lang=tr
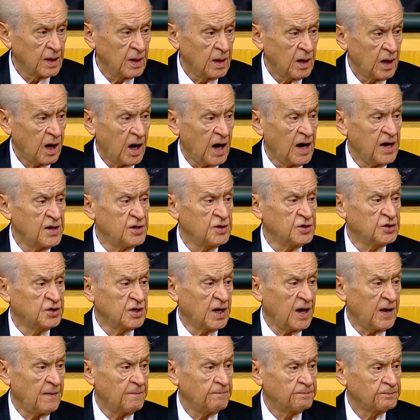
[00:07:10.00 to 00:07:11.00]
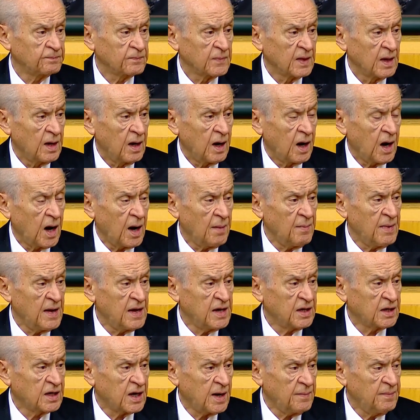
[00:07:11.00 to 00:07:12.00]
Ayrıca
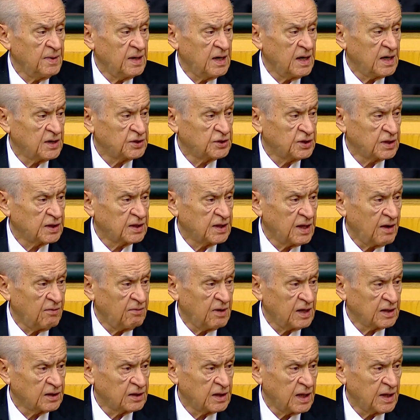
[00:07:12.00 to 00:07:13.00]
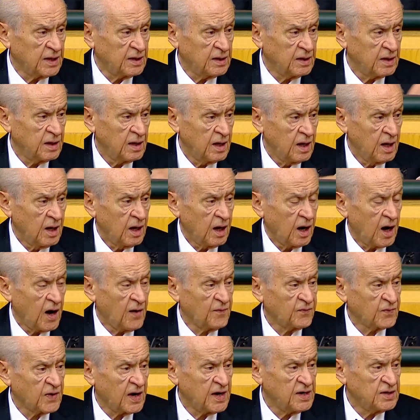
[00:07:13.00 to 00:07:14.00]
Amerika Birleşik Devletleri
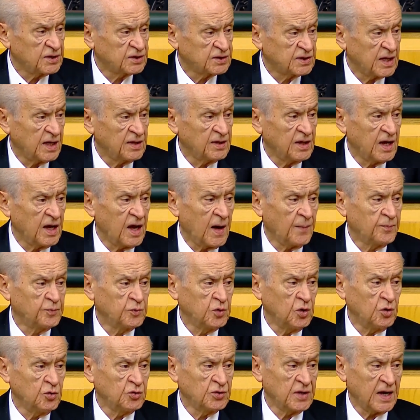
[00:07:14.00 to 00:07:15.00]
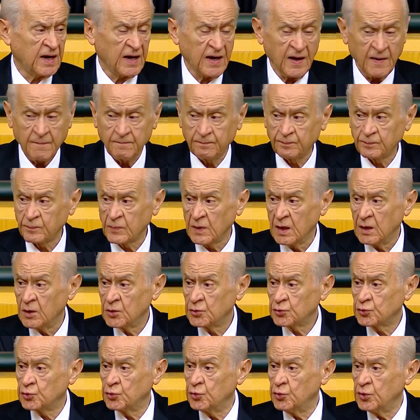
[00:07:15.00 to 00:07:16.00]
Afganistan'da yaptığı üzere
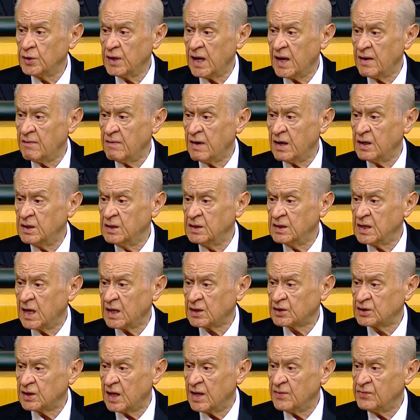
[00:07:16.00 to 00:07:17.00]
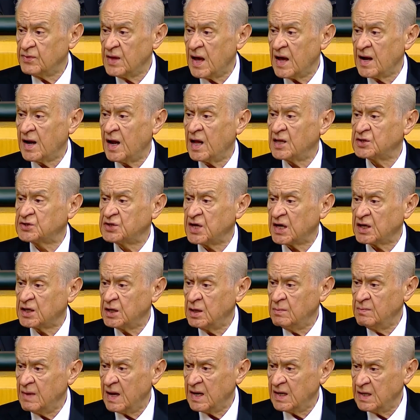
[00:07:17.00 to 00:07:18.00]
Suriye ve Irak'tan derhal
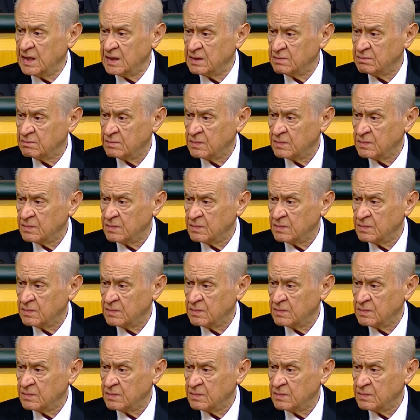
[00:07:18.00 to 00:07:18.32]
çekilmeli.